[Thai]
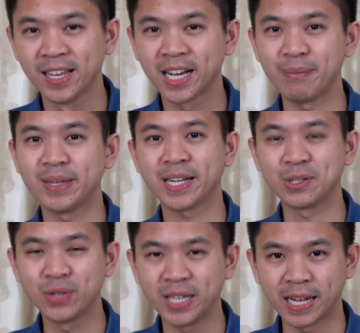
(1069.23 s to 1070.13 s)
เขาเป็นนัก
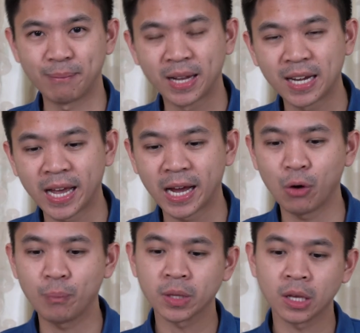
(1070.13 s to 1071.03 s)
ธุรกิจระดับนั้นแล้ว
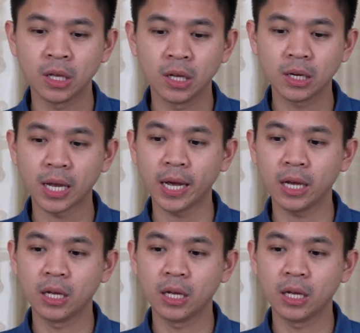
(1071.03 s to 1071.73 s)
และ